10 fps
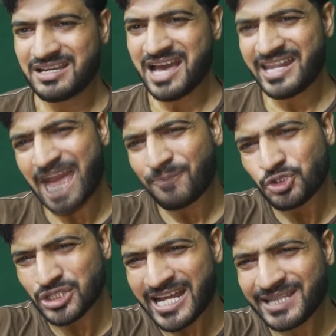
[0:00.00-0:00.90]
अरे आपको
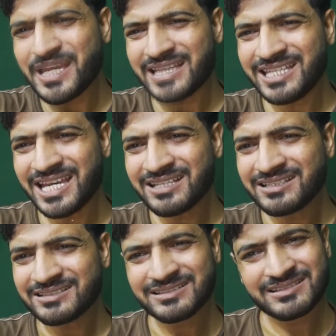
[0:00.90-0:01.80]
चलानी भी आती है
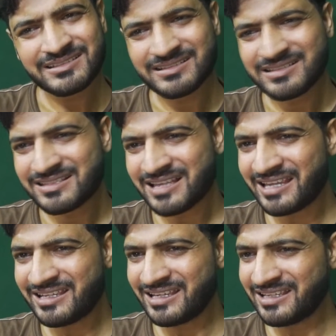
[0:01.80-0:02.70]

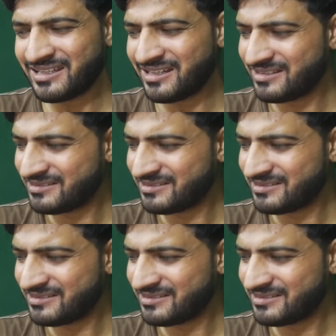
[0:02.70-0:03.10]
साई कहीं का